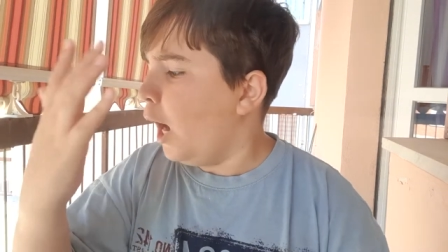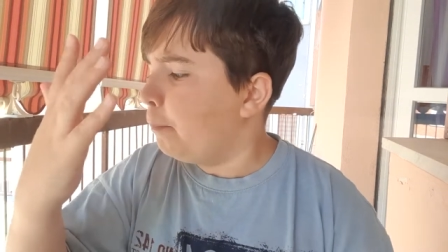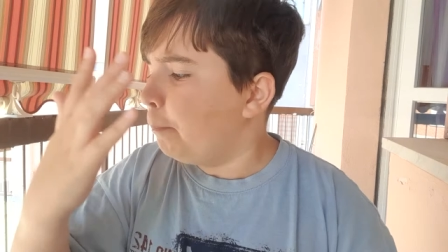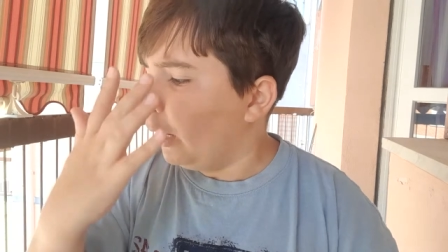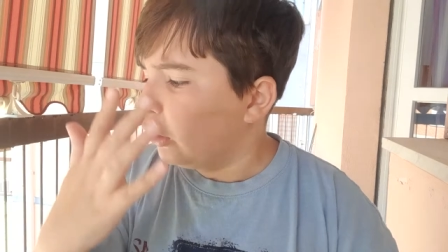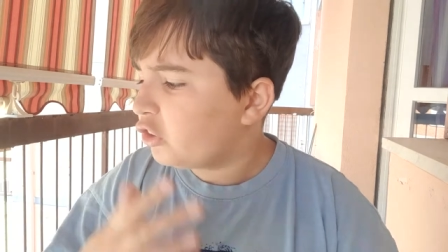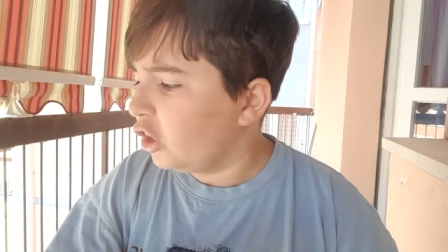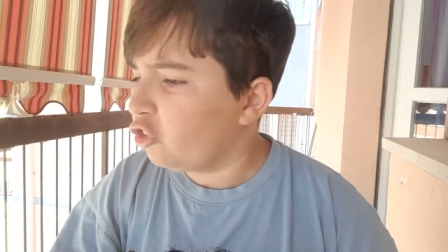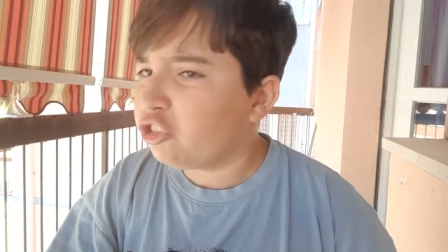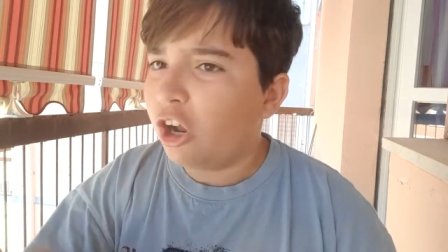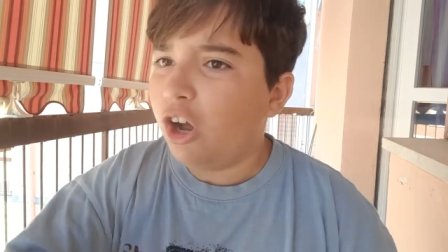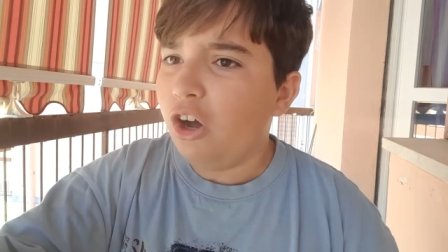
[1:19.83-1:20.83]

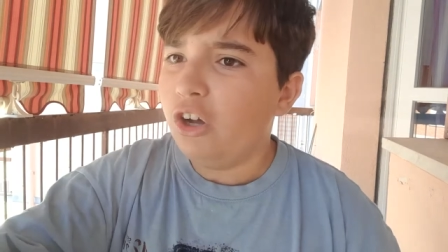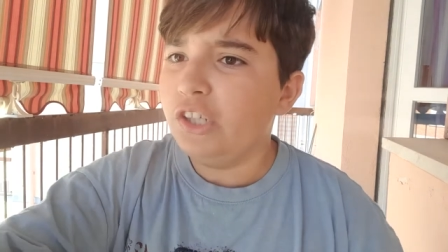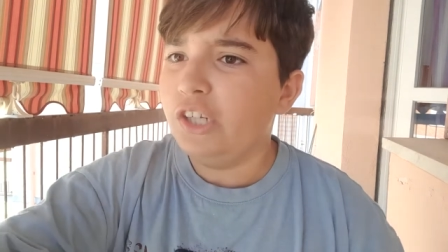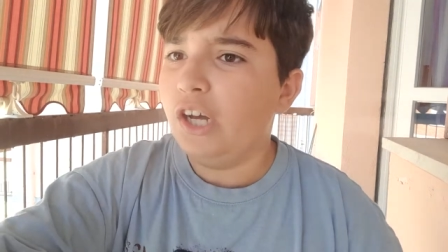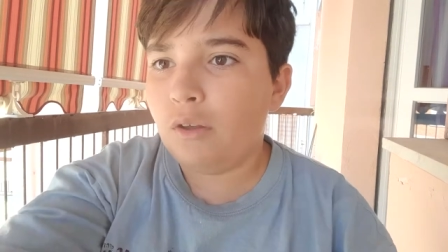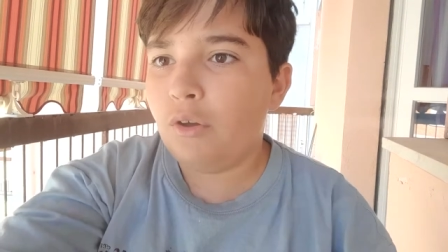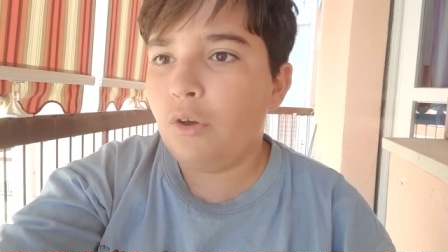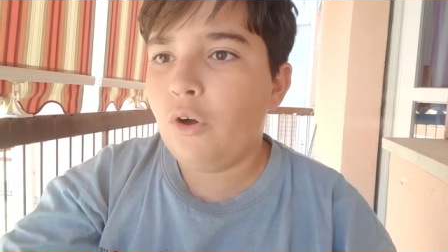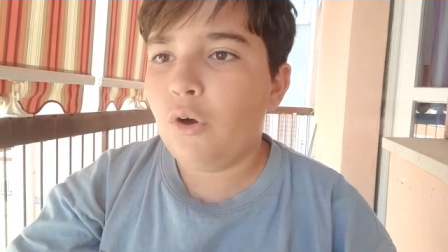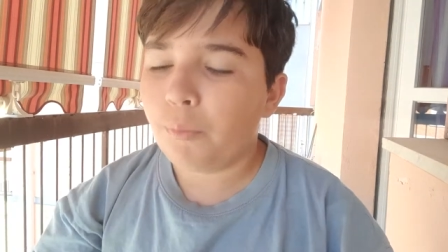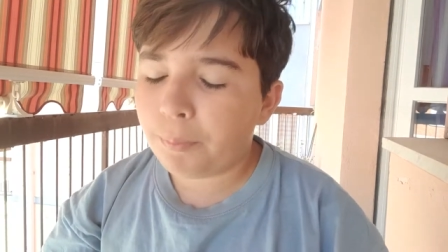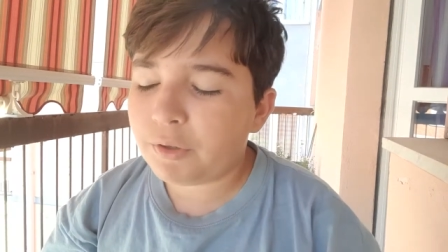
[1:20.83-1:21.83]
position.
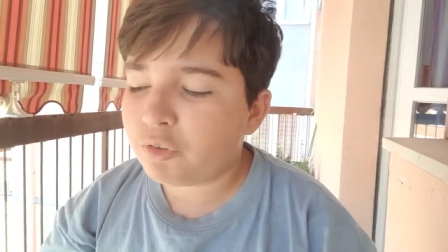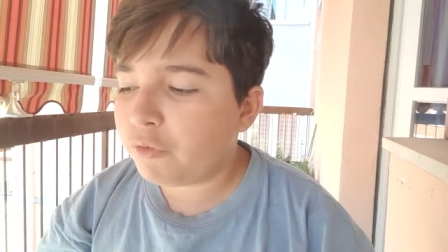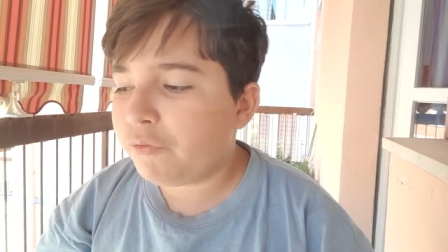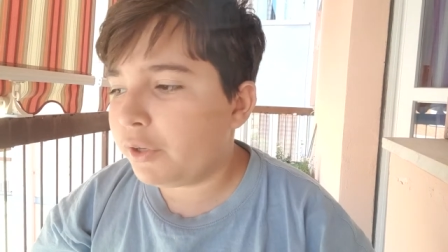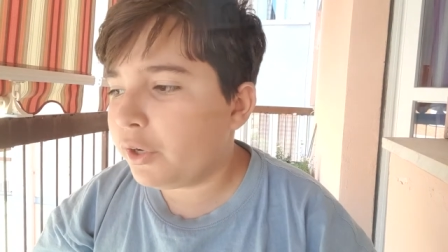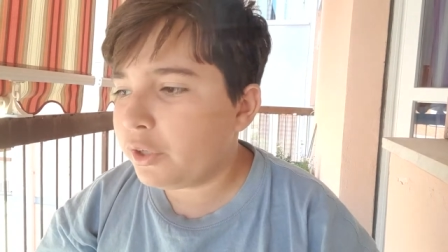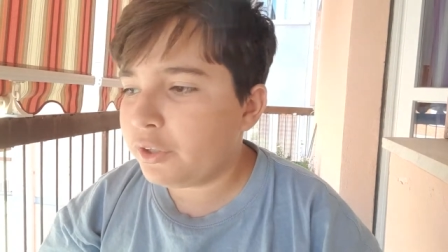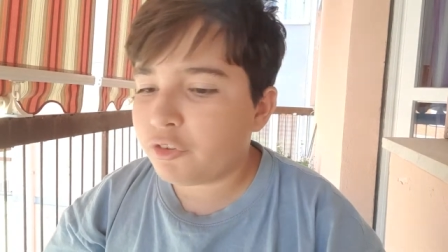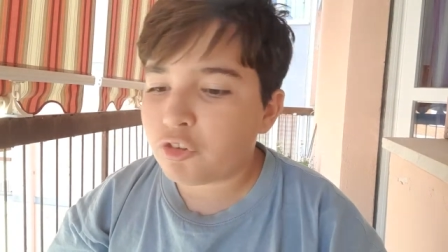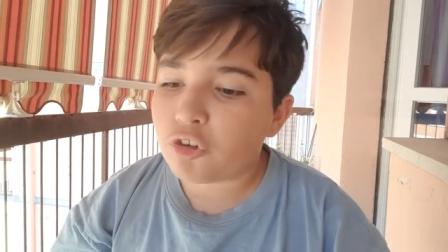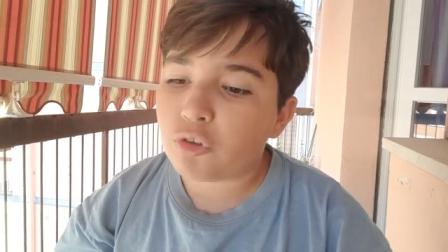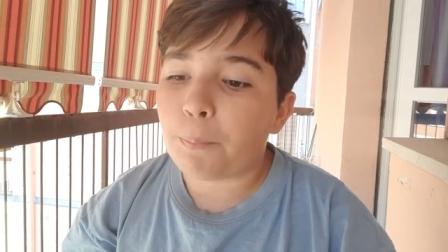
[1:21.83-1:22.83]
Ho perso il filo di
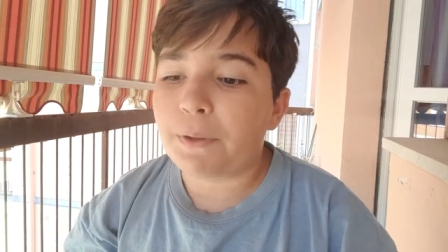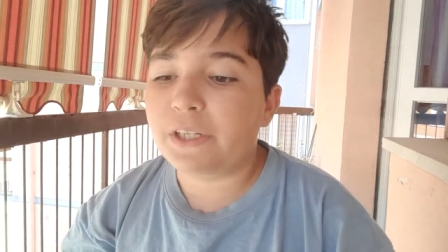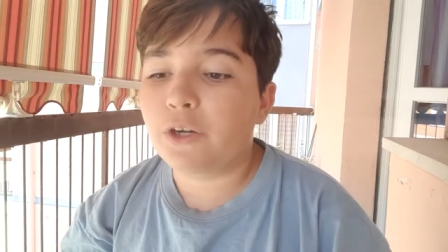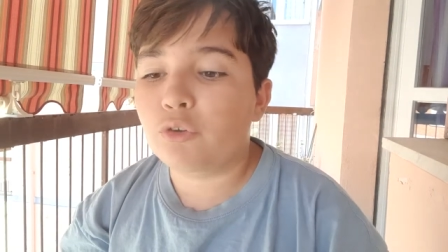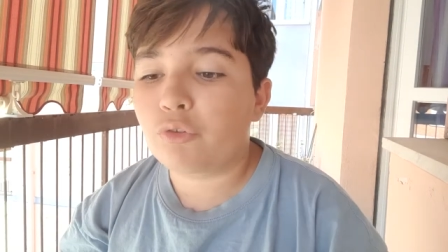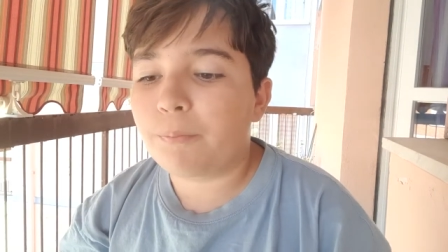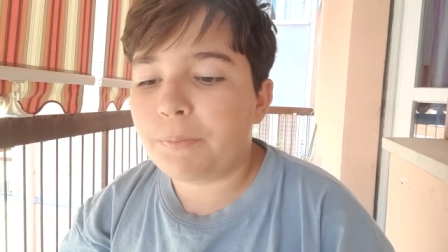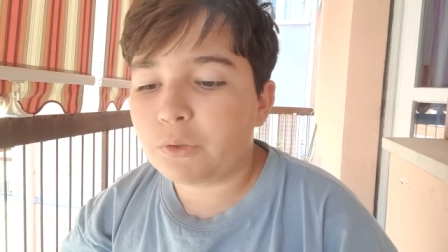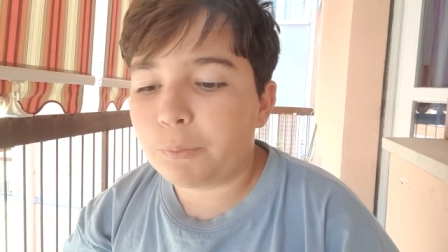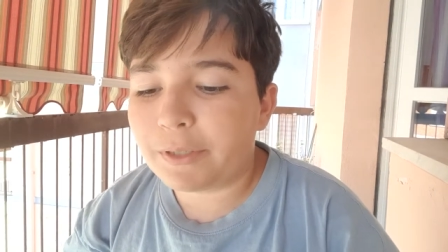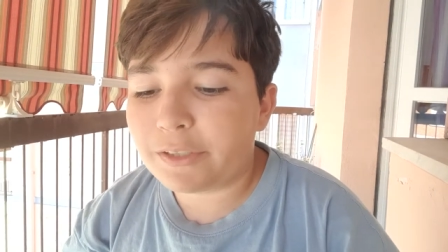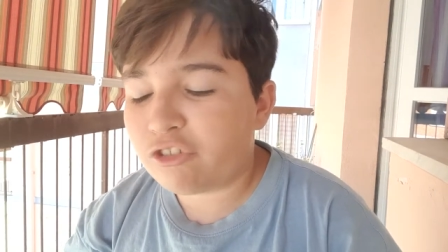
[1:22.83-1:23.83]
discorso perché ho
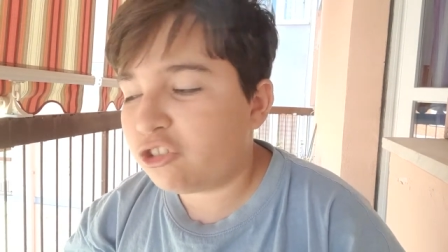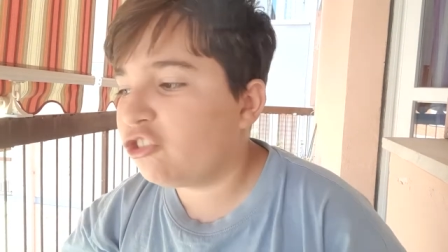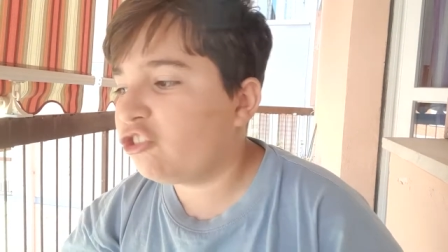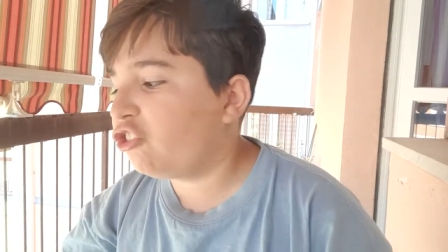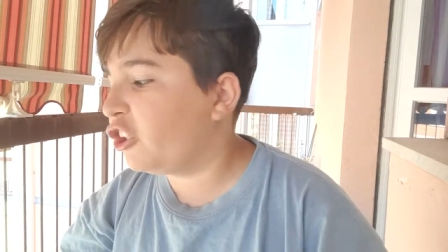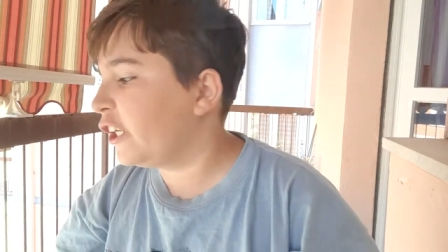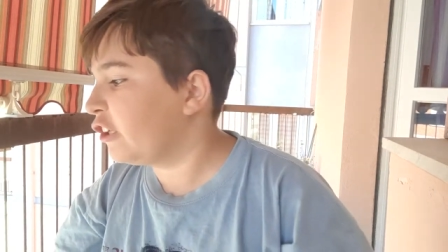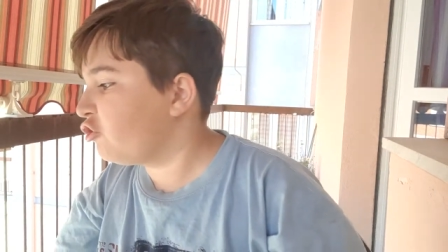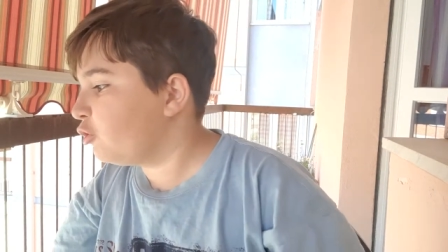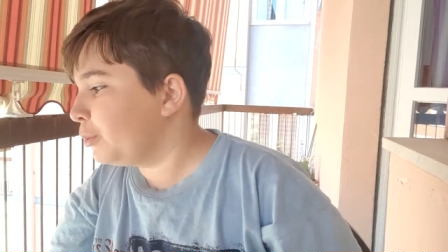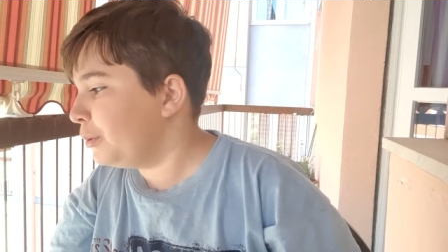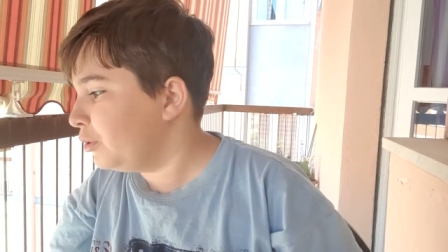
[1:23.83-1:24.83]
stoppato per circa
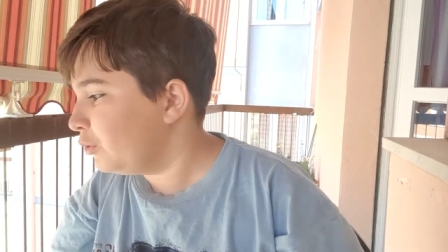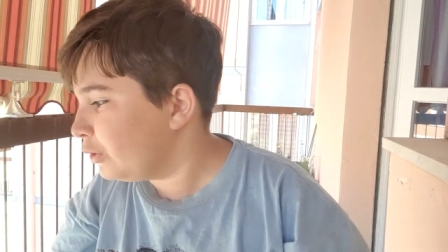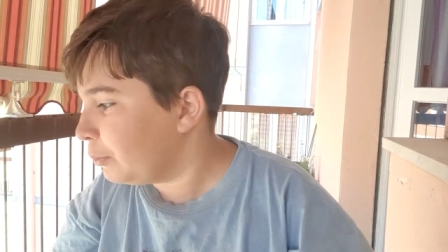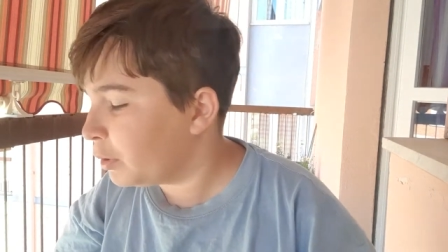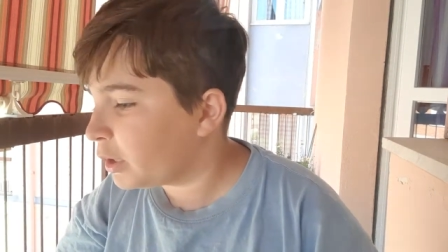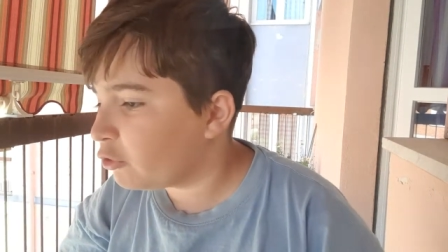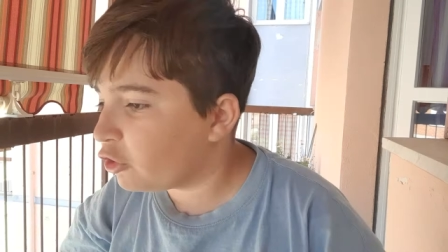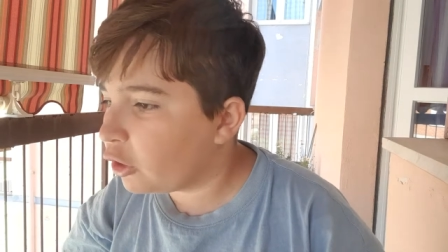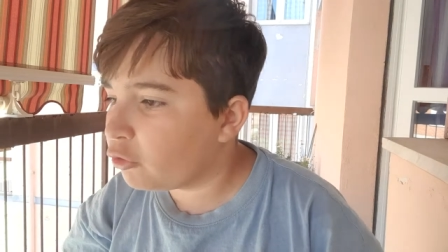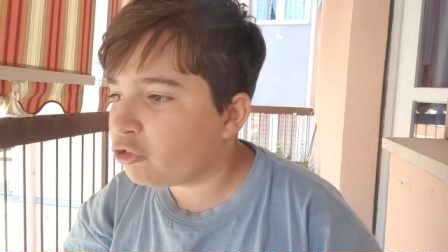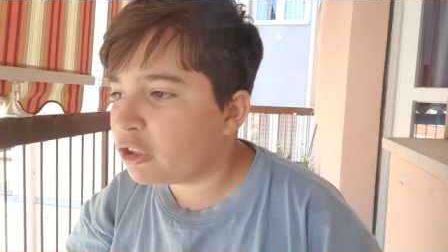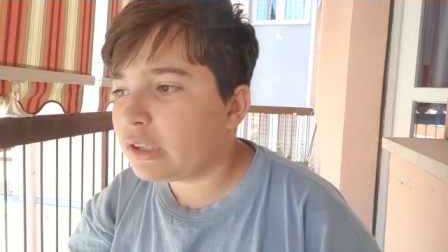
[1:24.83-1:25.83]
5 minuti perché
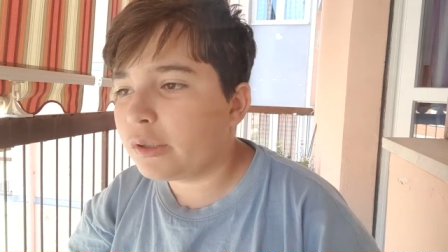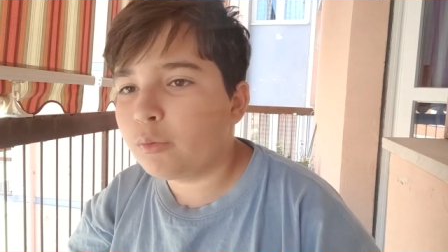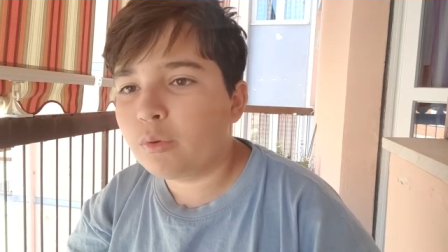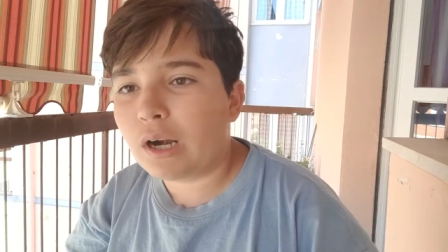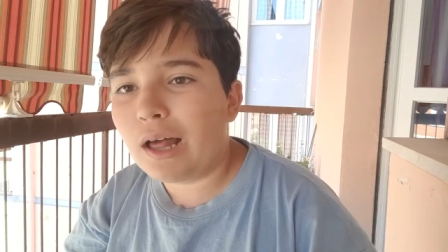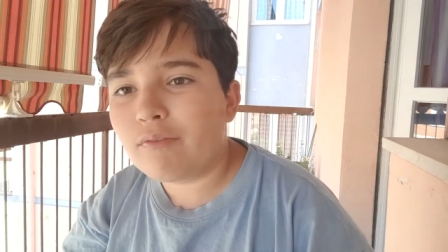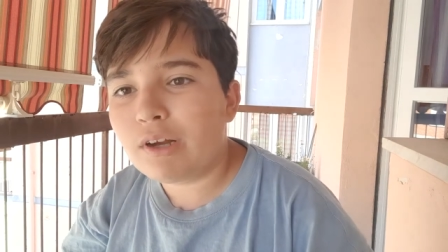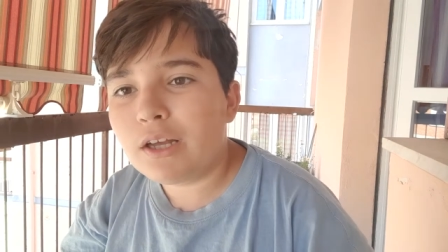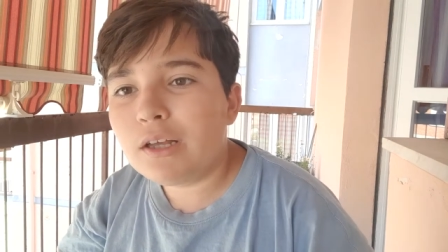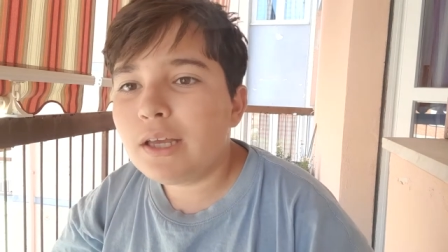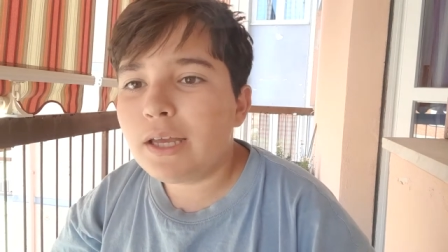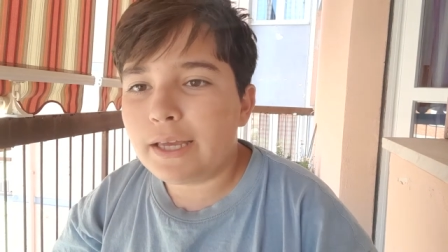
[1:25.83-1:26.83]
c'era gente che urlava
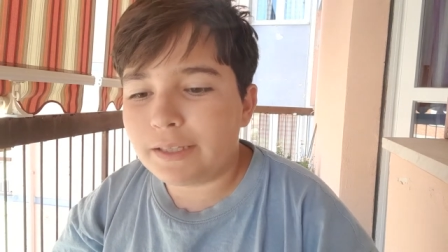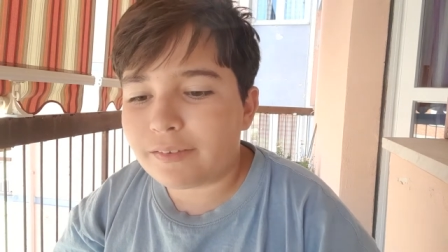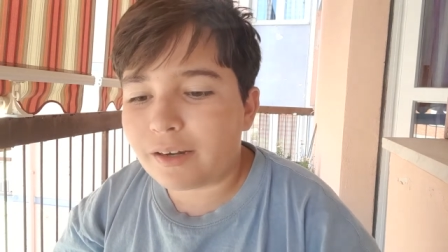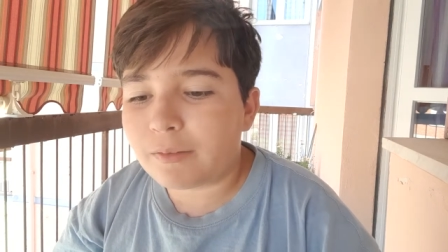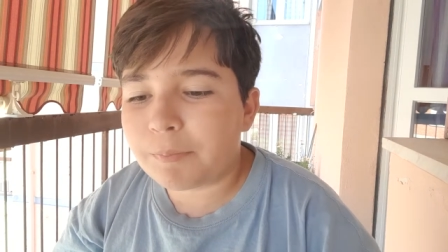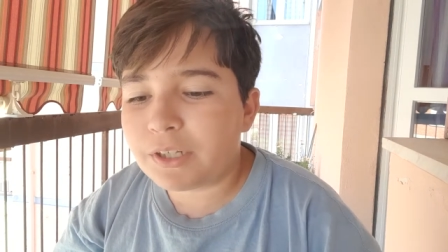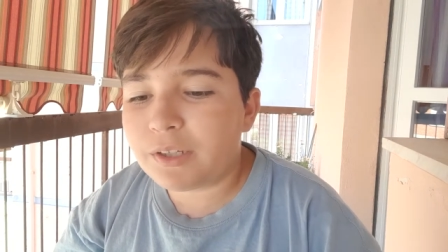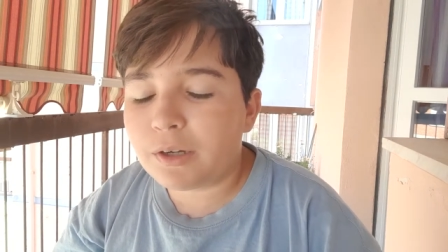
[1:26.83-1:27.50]
e trapani.